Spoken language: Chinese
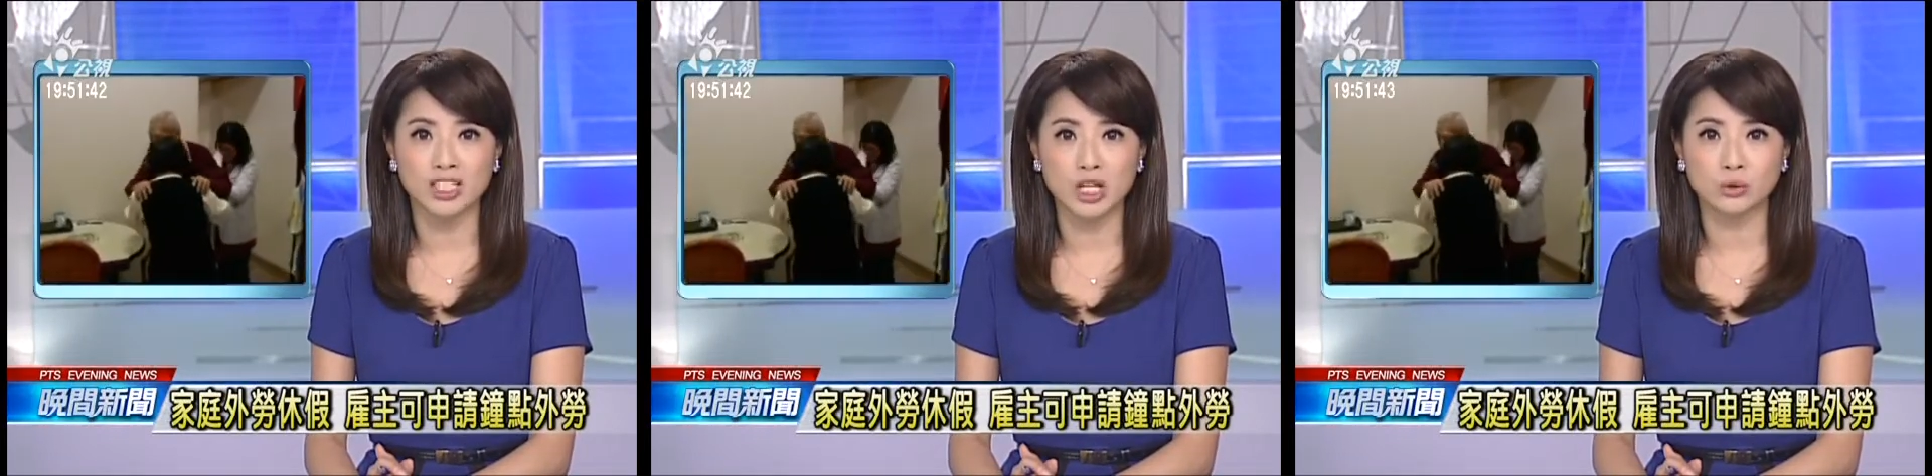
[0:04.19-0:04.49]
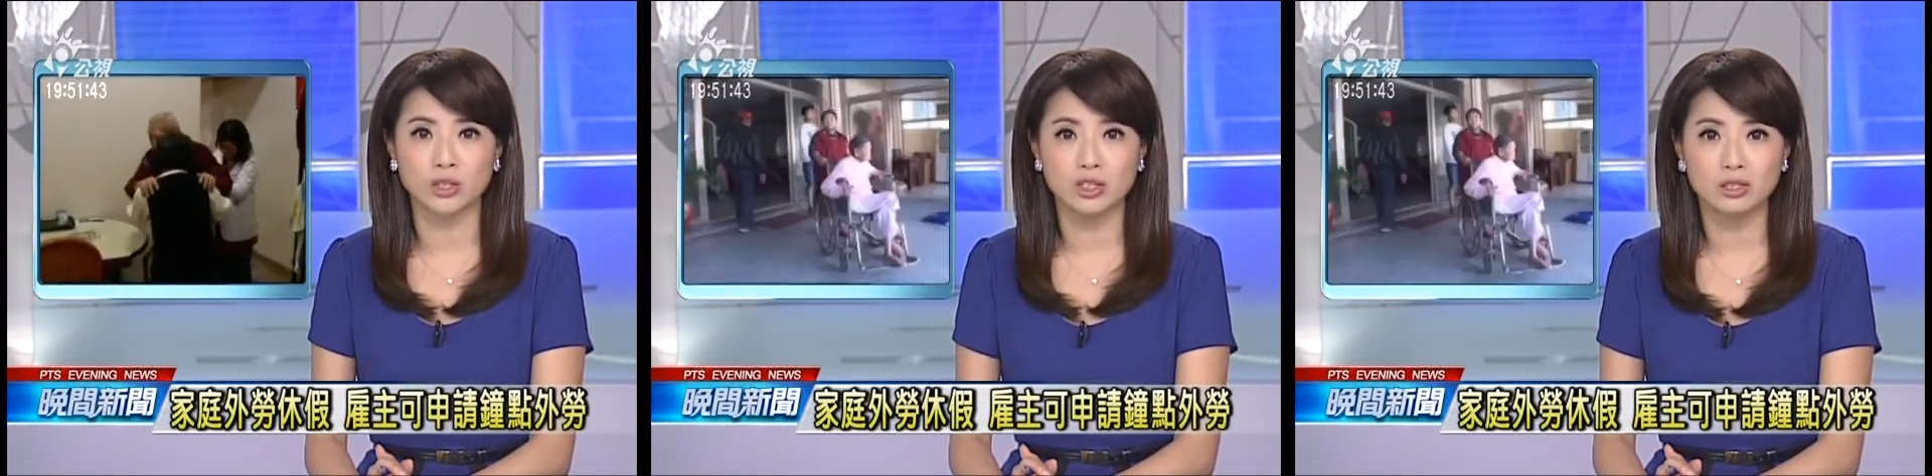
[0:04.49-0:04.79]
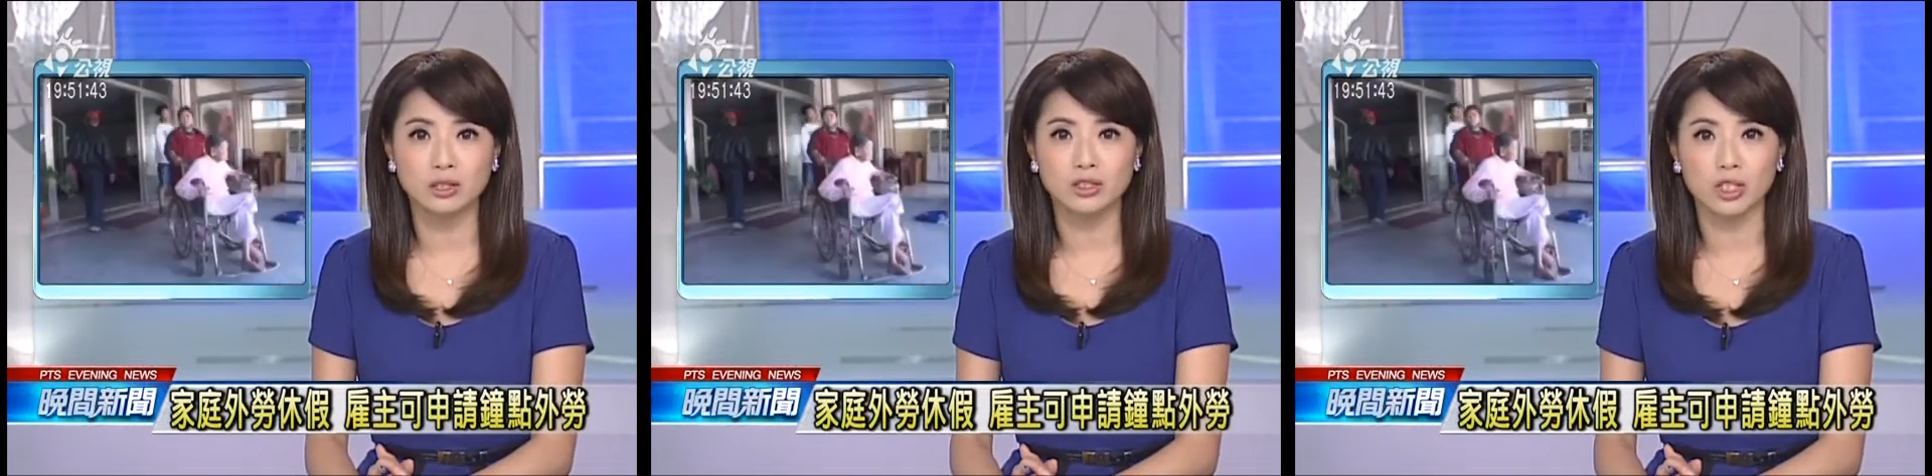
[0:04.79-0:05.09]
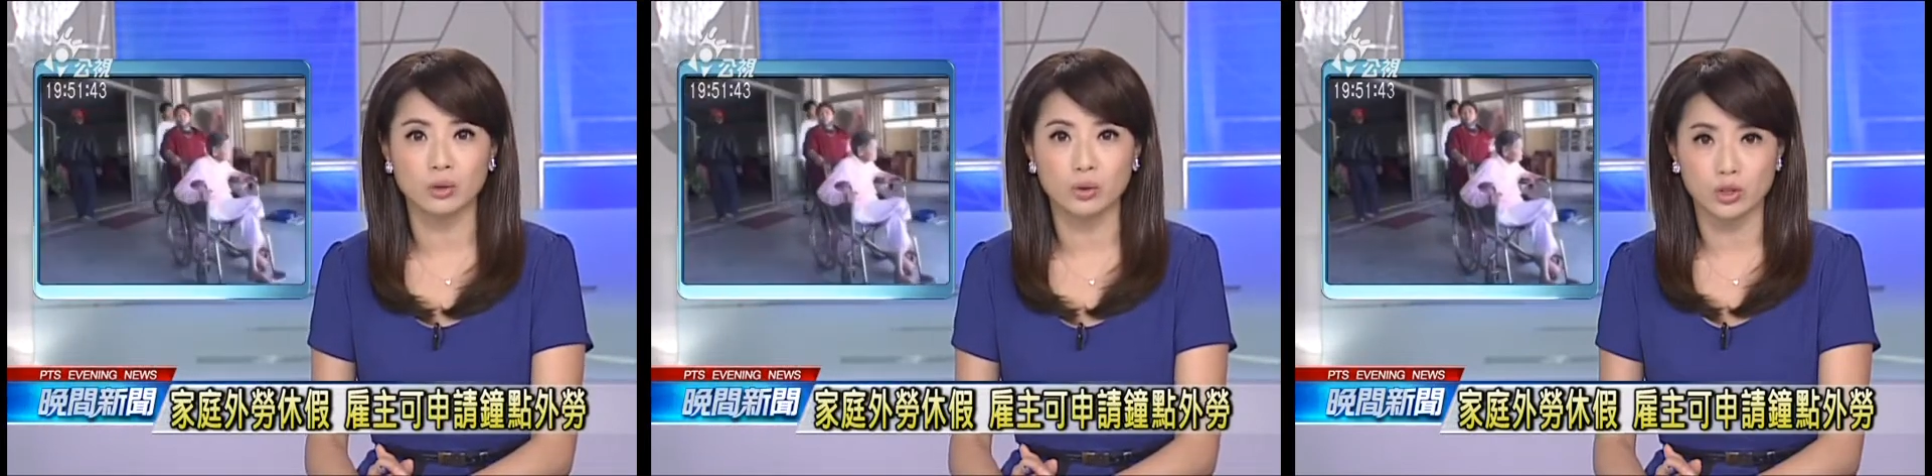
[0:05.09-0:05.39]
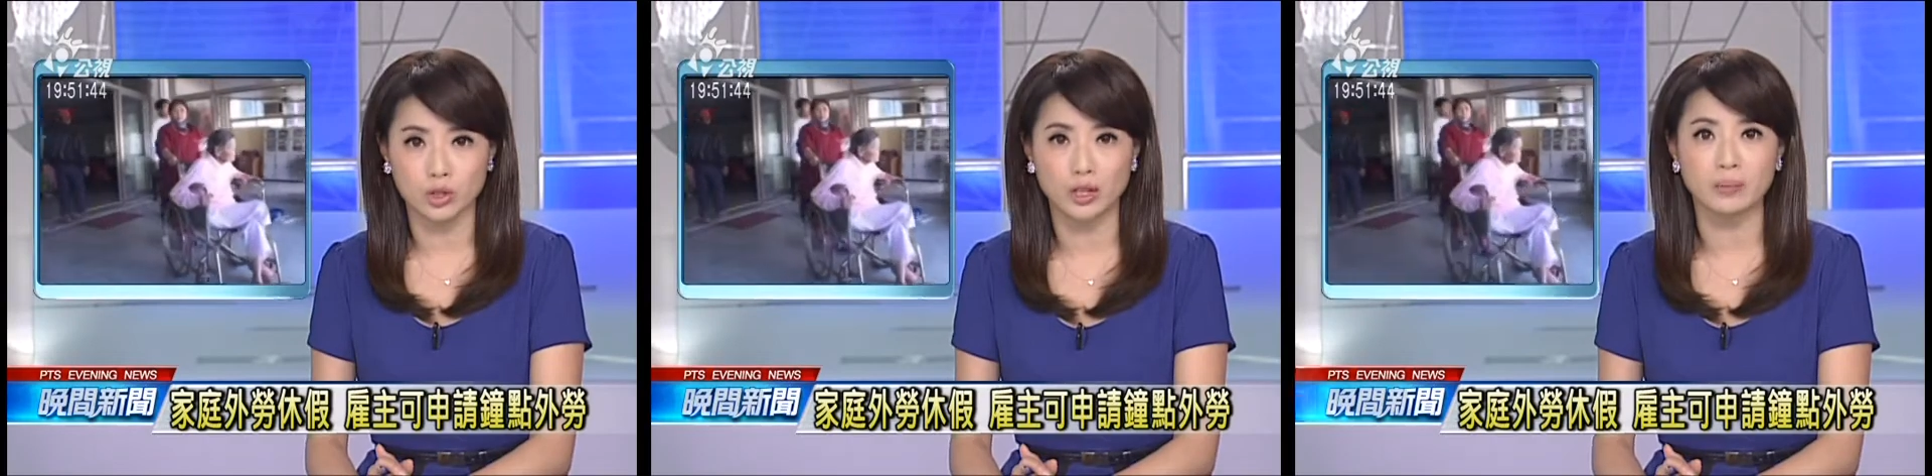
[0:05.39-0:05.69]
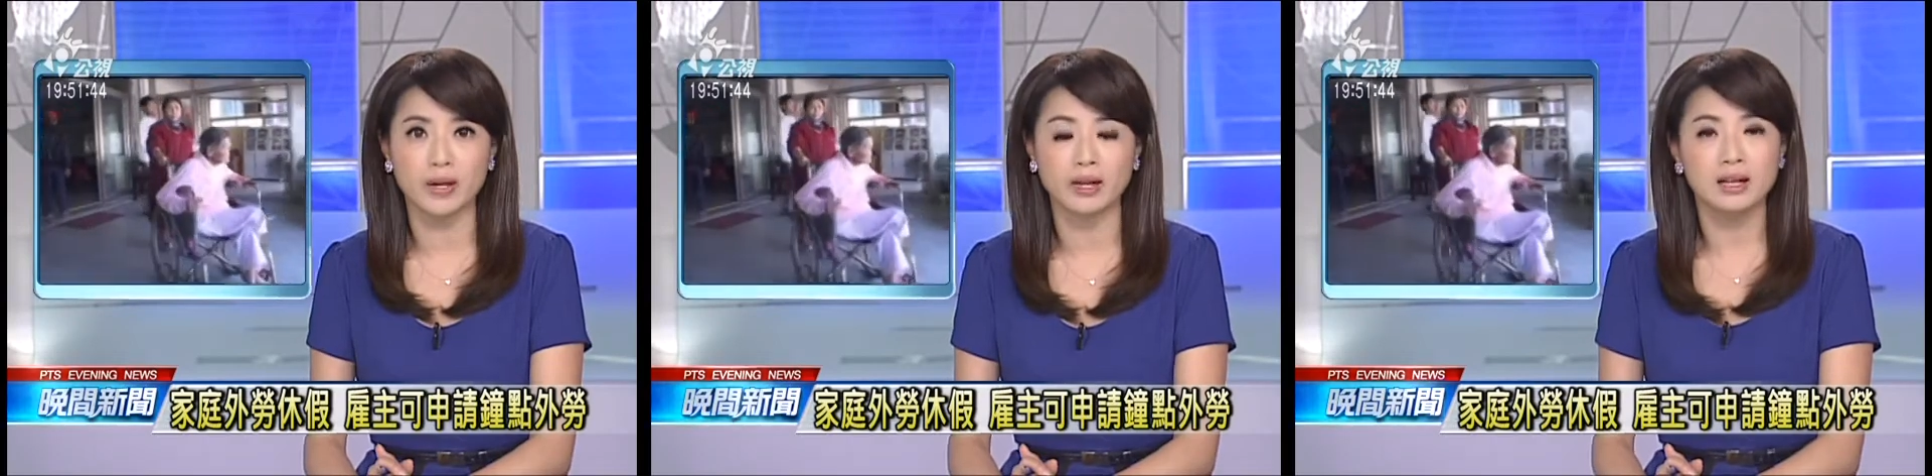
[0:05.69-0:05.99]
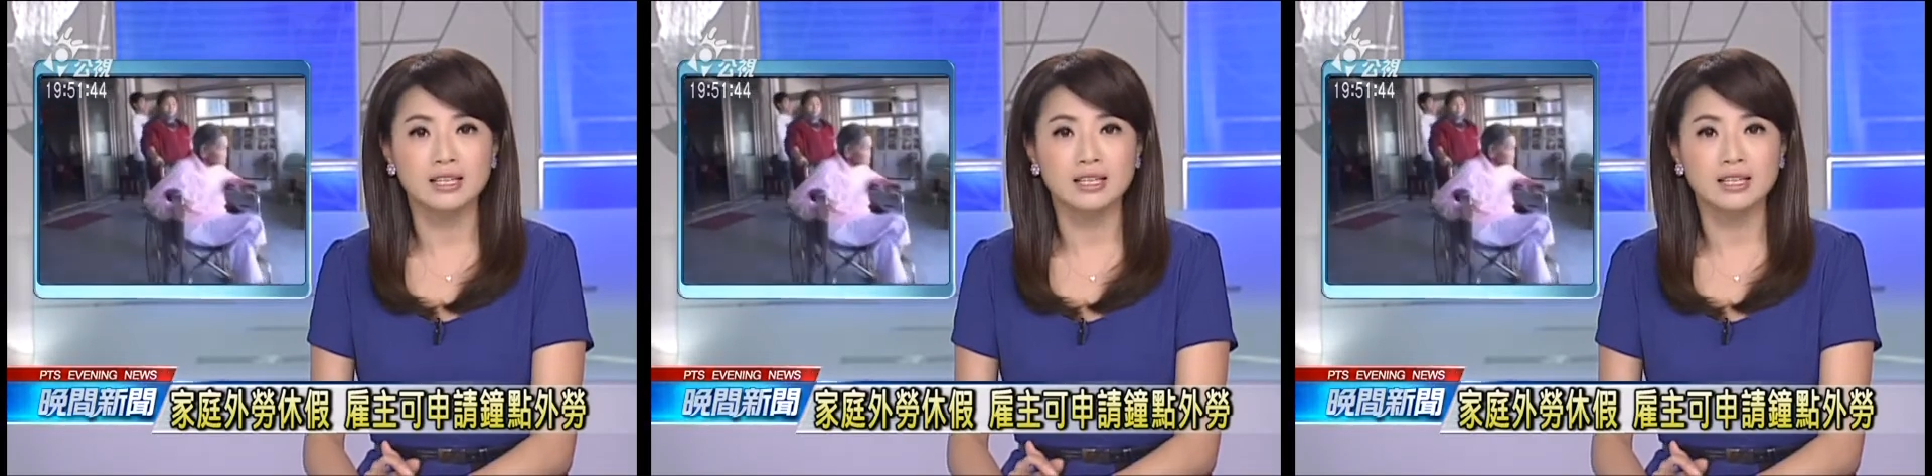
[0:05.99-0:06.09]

家中的失能者或是长辈。